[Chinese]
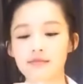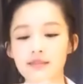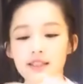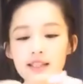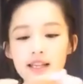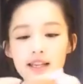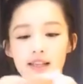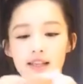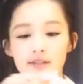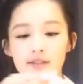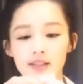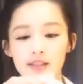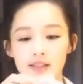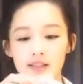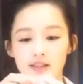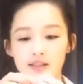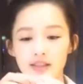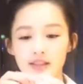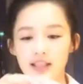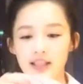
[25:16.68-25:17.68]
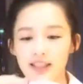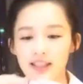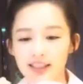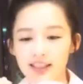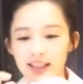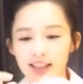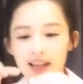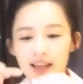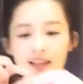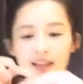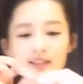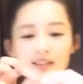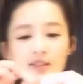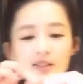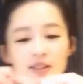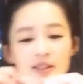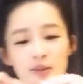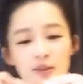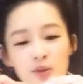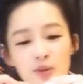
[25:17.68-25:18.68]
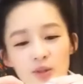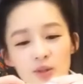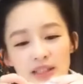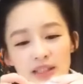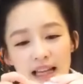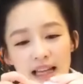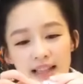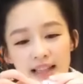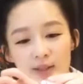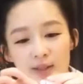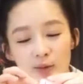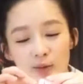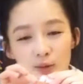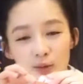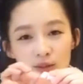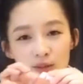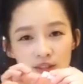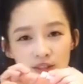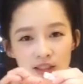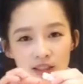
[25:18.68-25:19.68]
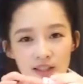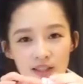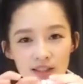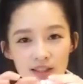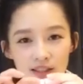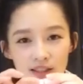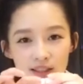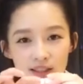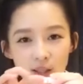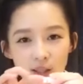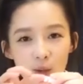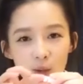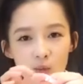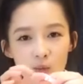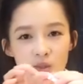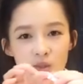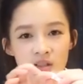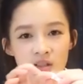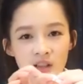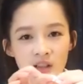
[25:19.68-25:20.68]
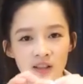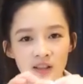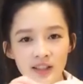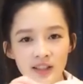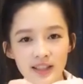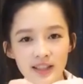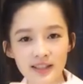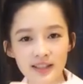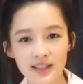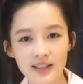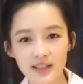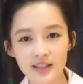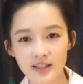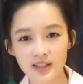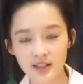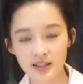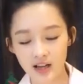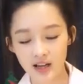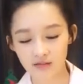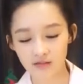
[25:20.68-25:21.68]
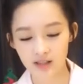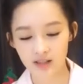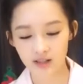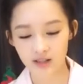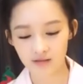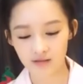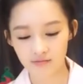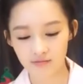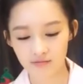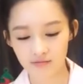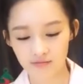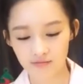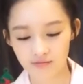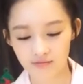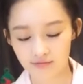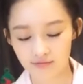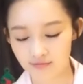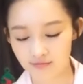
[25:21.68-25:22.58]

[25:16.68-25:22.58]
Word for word: 嗯，下一个问题，你看这个都是拿这种小红绳儿给系上了。